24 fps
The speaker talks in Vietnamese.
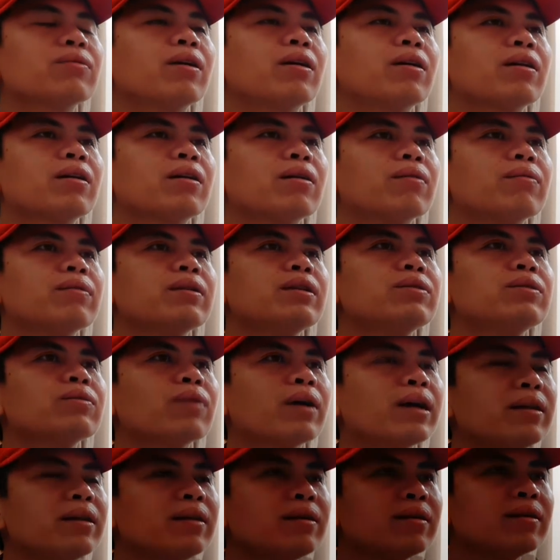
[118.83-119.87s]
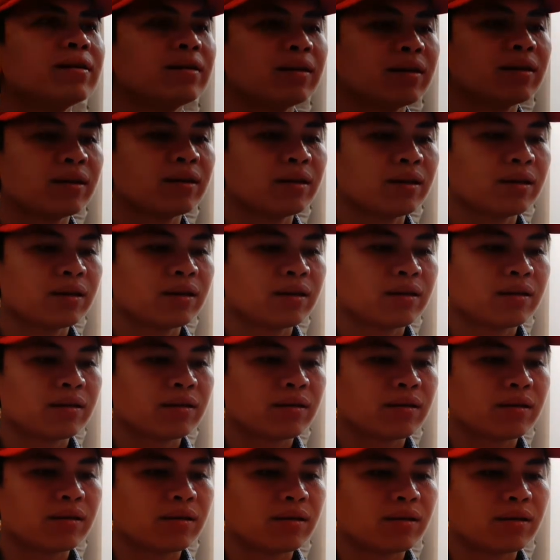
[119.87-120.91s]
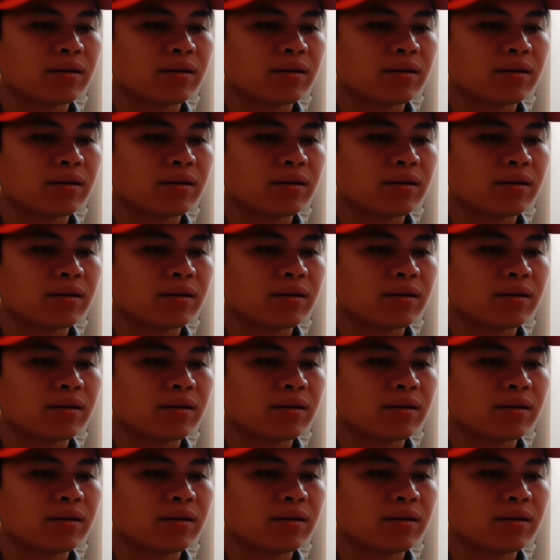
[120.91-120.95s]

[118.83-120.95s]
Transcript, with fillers: quả hoạt động kinh doanh Ờ,